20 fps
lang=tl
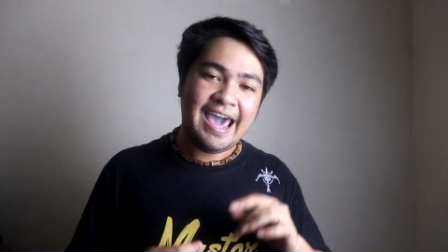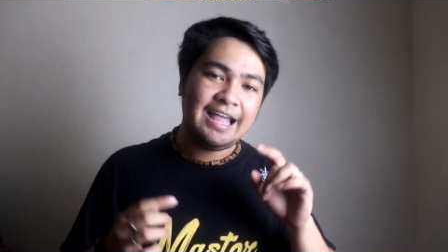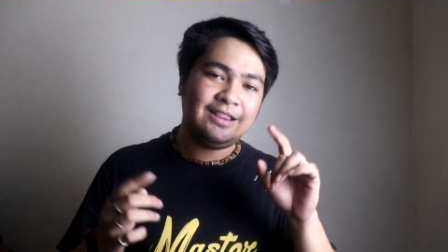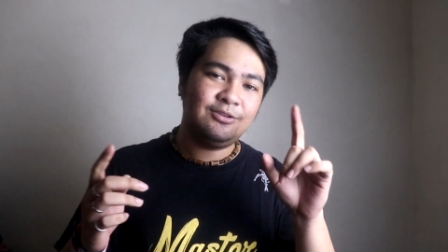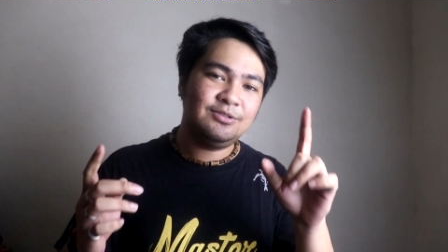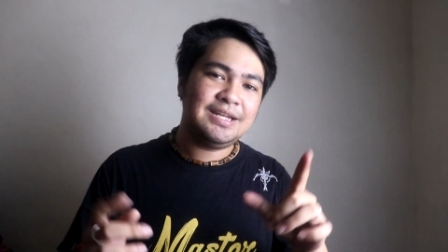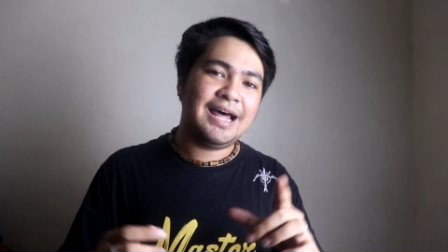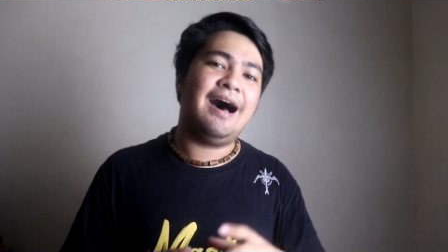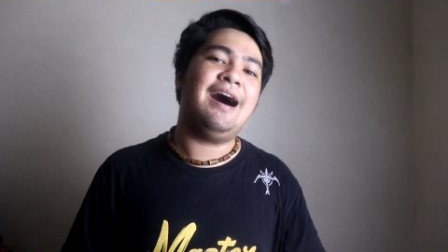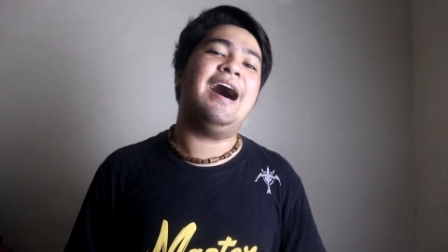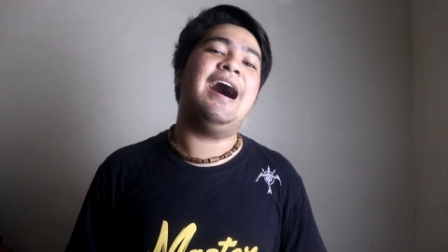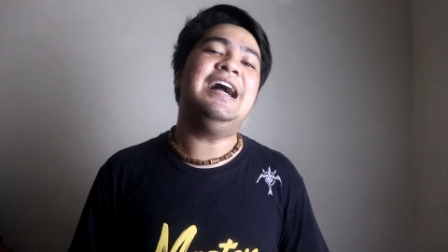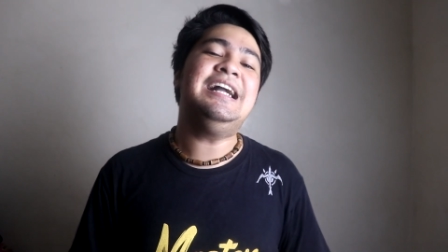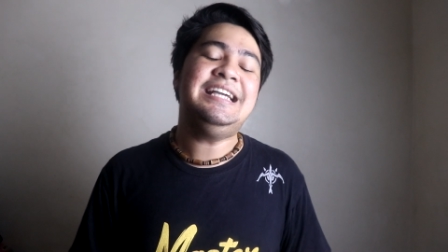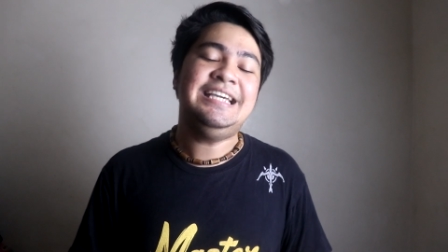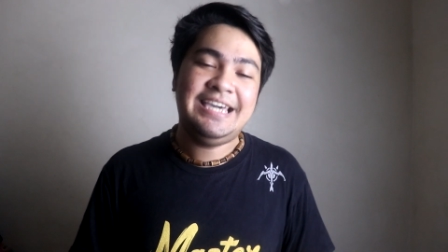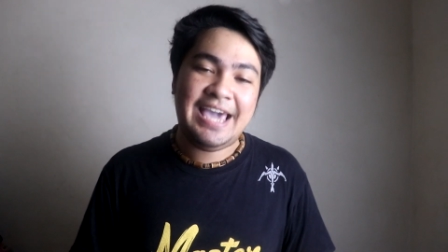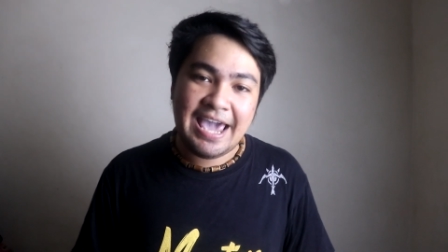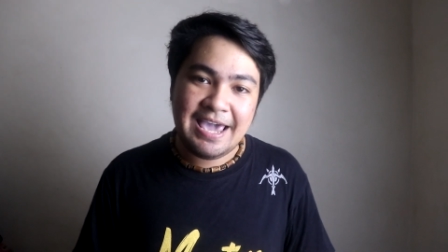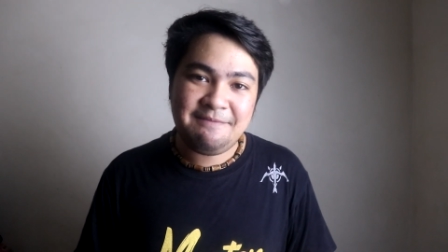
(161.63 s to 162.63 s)
Eto na
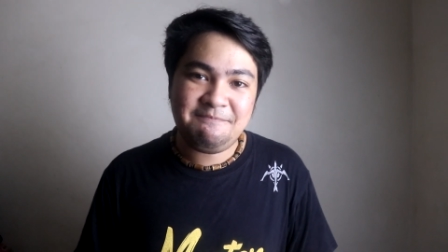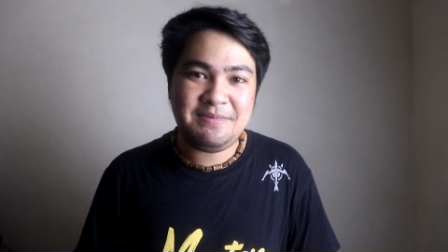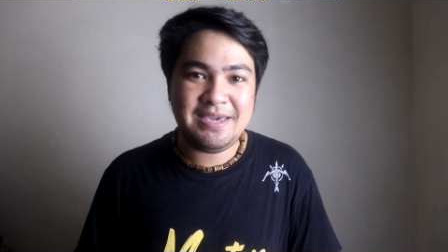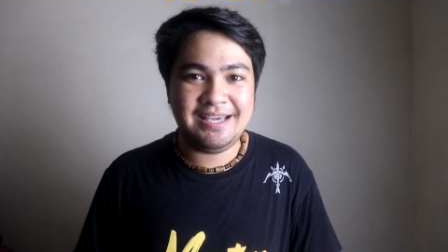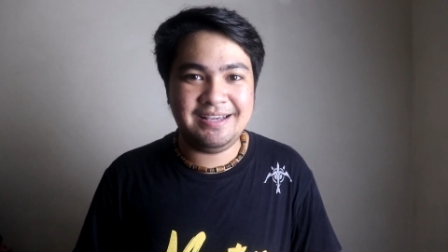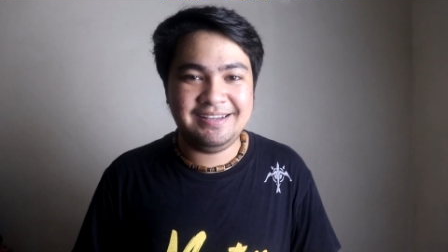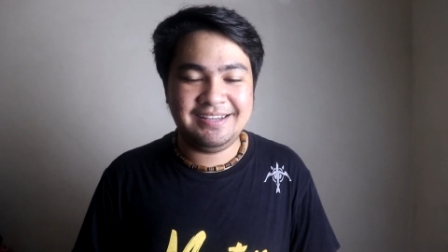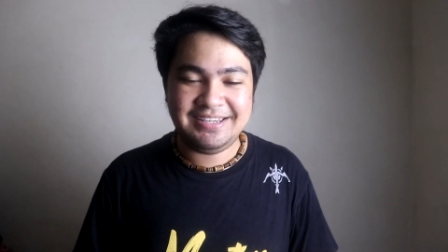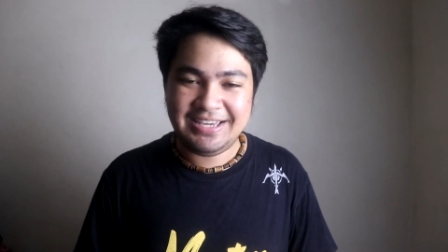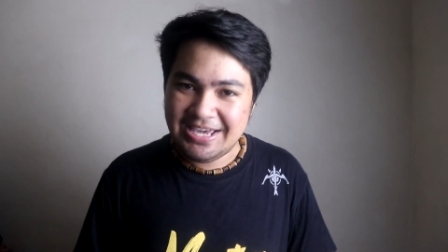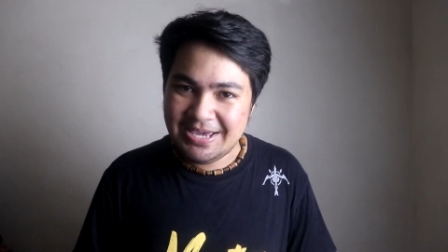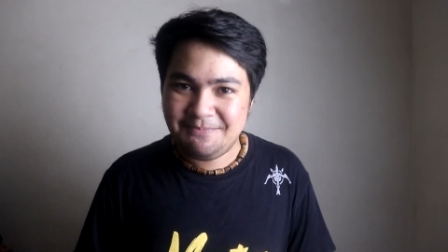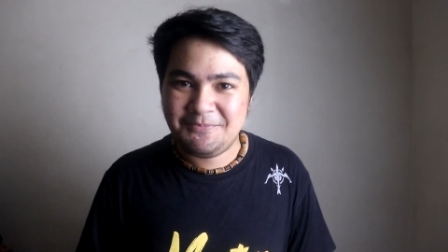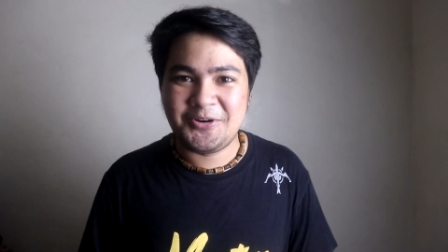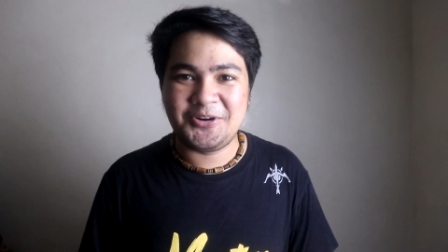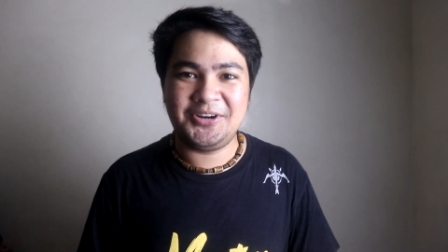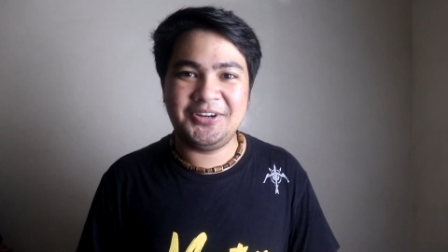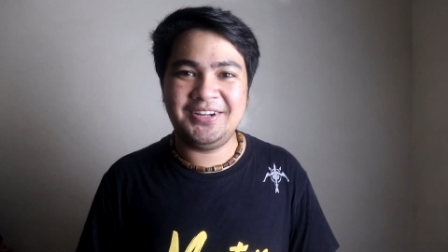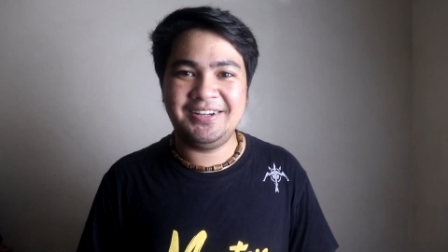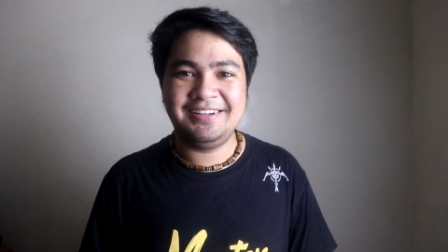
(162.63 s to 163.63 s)
ang gaming
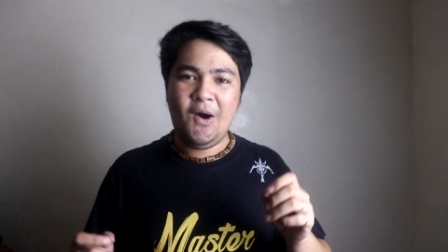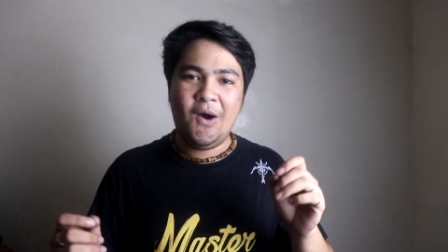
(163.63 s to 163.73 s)
keyboard.